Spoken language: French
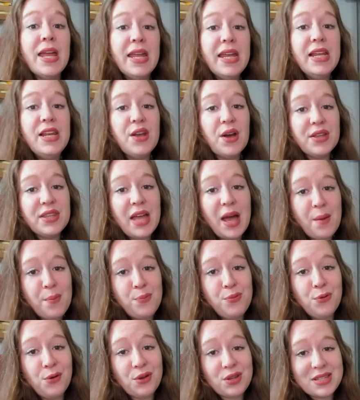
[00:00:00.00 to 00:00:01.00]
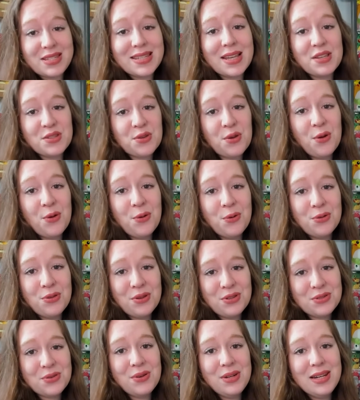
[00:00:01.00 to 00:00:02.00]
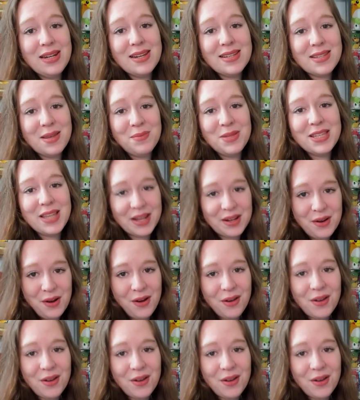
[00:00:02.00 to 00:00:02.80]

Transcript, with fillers: Il y en a pour 500 euros dans ce colis, les amis, d'accord